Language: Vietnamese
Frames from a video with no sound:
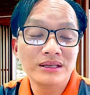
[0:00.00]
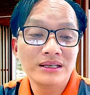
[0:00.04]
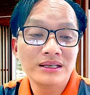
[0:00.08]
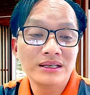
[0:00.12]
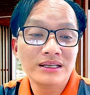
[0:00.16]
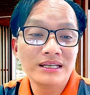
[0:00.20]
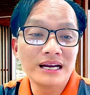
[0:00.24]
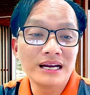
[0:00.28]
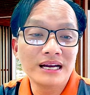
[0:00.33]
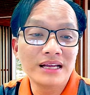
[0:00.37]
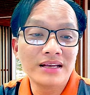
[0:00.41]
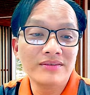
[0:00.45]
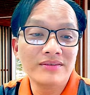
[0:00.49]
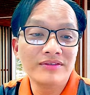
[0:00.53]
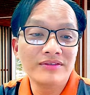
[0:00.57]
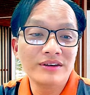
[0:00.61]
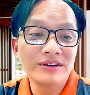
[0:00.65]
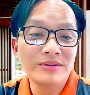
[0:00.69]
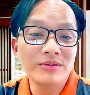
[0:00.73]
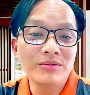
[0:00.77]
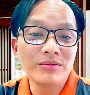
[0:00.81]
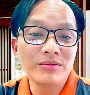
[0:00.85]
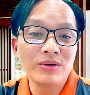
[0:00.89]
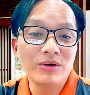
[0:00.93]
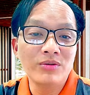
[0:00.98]
kênh
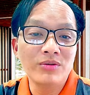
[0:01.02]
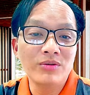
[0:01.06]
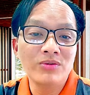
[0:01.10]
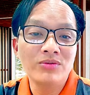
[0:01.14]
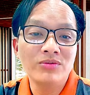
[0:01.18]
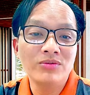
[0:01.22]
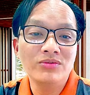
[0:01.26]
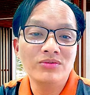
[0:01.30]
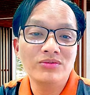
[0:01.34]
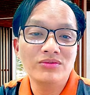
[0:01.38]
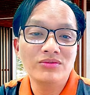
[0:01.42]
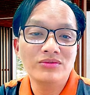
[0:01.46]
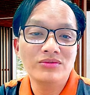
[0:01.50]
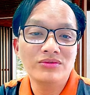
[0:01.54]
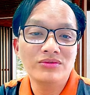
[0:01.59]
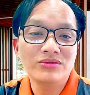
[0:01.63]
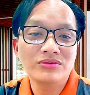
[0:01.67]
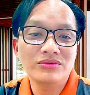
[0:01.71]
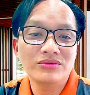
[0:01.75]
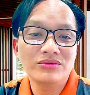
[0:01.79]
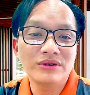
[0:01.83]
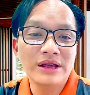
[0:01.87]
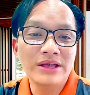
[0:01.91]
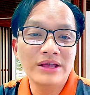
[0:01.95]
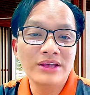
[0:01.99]
Facebook cũ
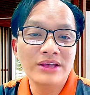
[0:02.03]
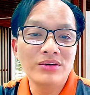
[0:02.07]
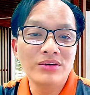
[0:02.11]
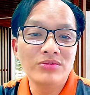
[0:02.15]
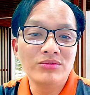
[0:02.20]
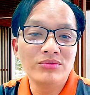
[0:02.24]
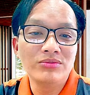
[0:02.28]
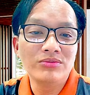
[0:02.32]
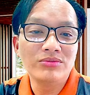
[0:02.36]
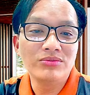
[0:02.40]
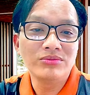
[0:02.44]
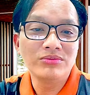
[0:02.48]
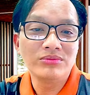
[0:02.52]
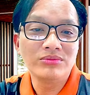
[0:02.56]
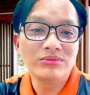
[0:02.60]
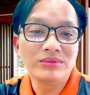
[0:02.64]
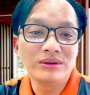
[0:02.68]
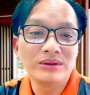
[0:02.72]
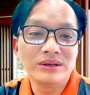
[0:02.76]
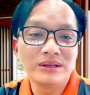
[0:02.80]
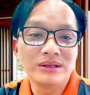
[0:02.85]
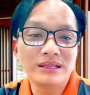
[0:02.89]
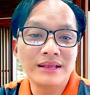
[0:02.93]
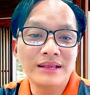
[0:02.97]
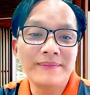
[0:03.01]
để dùng
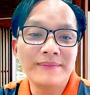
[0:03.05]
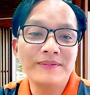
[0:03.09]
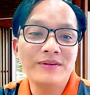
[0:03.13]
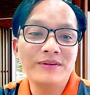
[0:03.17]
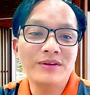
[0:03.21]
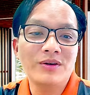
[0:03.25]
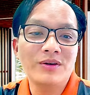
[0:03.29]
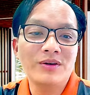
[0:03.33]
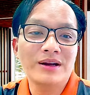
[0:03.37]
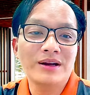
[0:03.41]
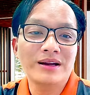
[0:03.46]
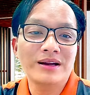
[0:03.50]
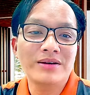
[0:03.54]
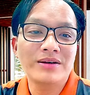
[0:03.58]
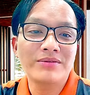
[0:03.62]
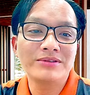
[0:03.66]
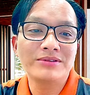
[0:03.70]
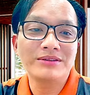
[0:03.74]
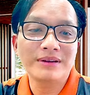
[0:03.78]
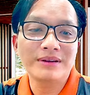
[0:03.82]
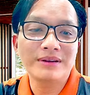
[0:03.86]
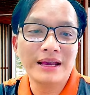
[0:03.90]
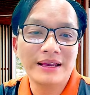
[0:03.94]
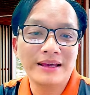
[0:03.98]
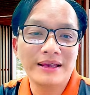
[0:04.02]
tiếp cho hoạt động
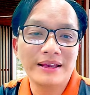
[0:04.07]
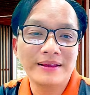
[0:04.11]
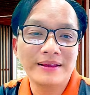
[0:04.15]
sau này